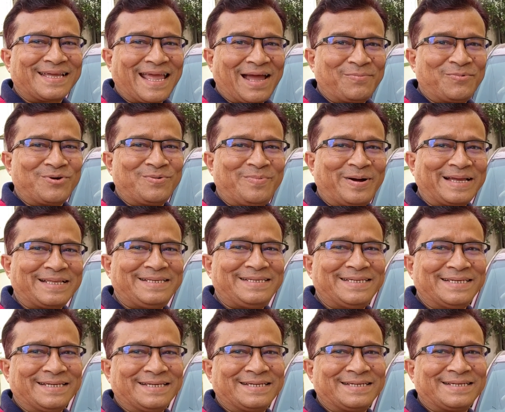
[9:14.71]
কেমন
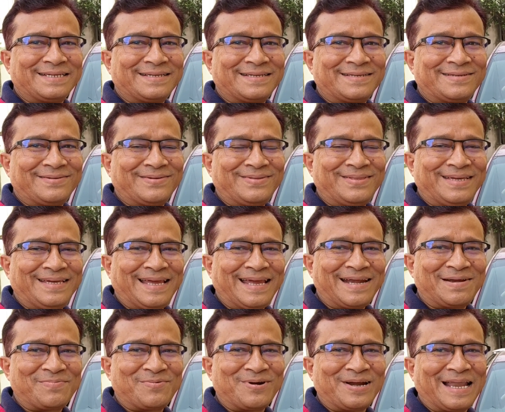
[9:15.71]
বাজছে যদি
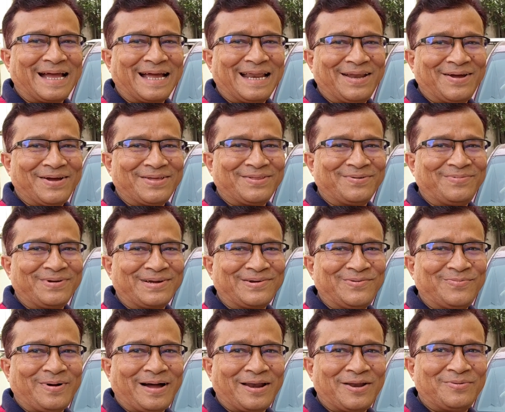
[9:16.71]
হেডফোন লাগালে হয়তো
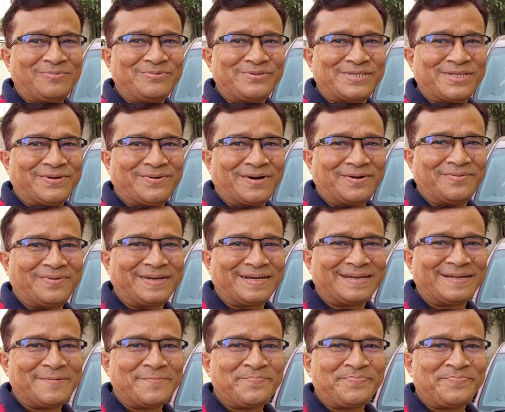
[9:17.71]
একটু ভালো বুঝতে পারবেন